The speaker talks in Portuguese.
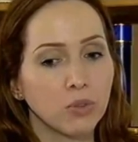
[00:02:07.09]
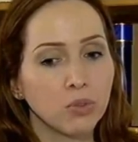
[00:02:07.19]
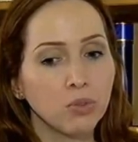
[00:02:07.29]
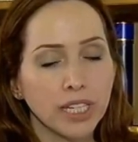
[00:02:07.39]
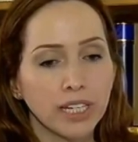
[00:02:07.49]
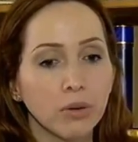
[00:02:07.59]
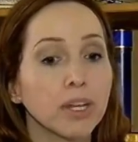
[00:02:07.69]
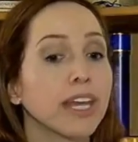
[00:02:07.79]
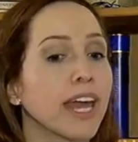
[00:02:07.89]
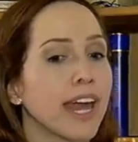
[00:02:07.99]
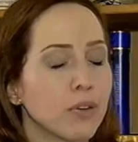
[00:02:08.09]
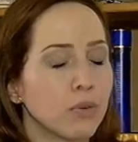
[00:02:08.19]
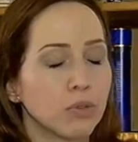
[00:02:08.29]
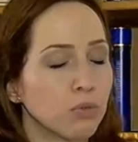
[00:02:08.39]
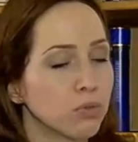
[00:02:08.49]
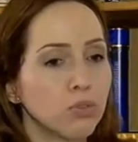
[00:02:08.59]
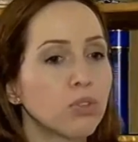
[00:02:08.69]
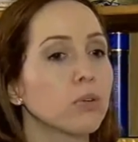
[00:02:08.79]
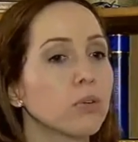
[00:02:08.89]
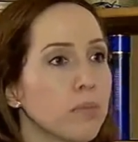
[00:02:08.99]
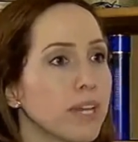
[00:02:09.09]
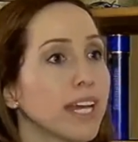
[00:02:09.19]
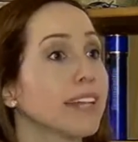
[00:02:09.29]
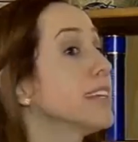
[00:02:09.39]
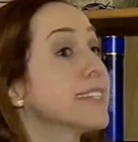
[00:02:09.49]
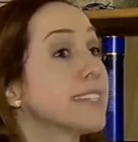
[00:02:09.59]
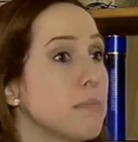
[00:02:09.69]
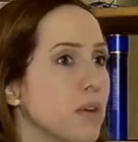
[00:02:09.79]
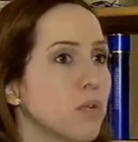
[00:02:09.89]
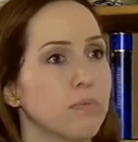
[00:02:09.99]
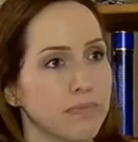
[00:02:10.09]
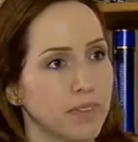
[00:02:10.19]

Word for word: tudo que eu quero, com tudo que eu quero brincar tem que ser meu.